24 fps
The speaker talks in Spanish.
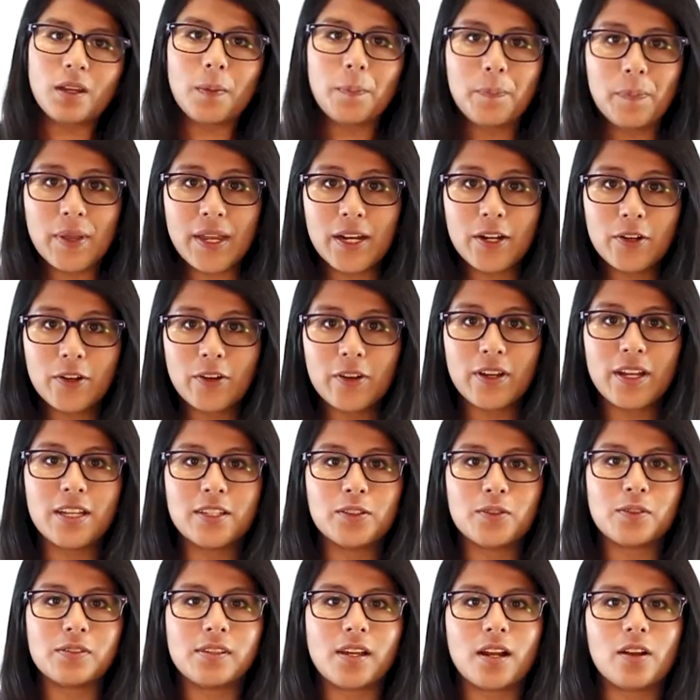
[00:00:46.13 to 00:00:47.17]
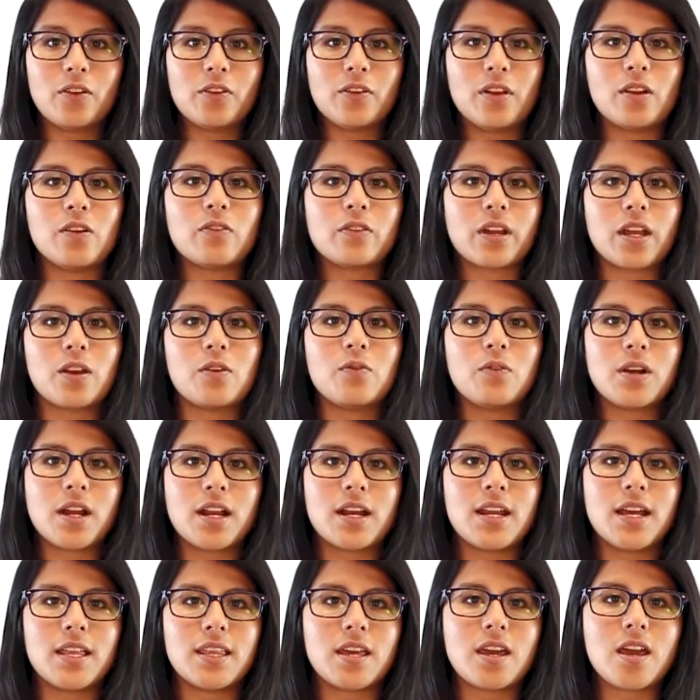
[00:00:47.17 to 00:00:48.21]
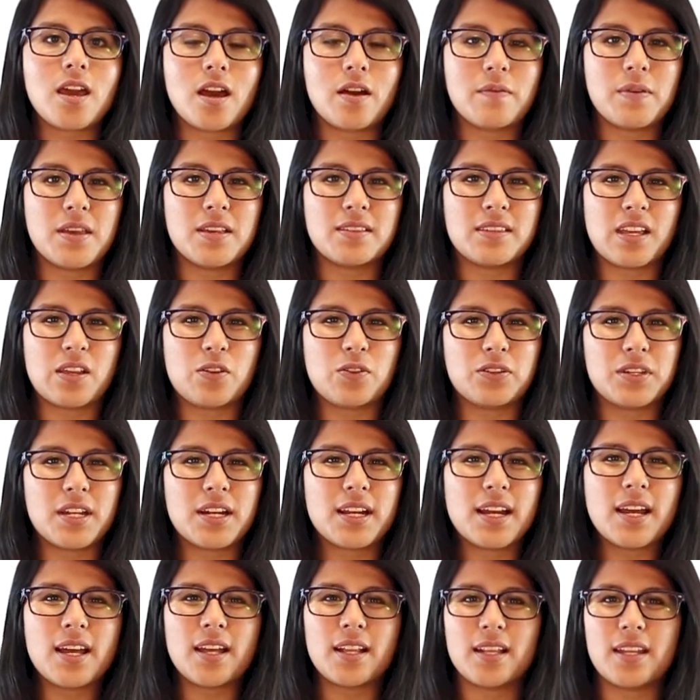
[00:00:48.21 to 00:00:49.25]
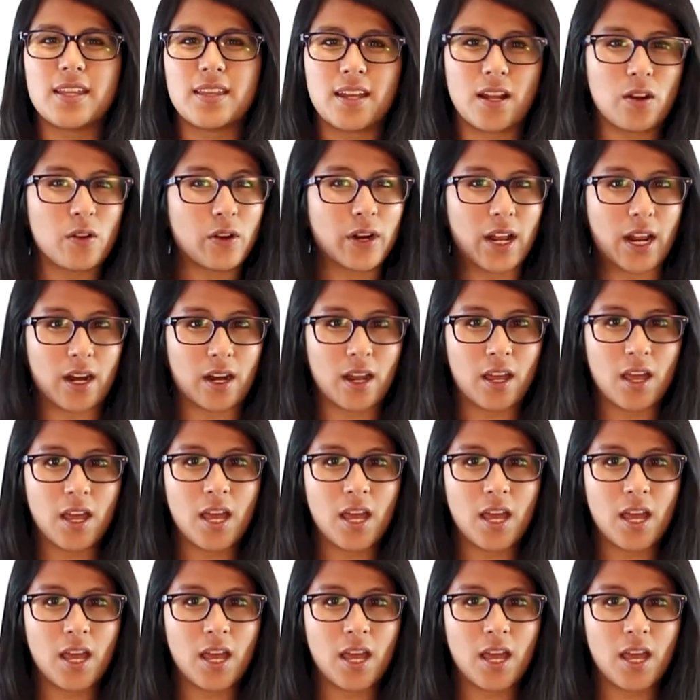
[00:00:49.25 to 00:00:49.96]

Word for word: Pero esto es algo de lo que nunca nadie había estado cerca ni de lograr.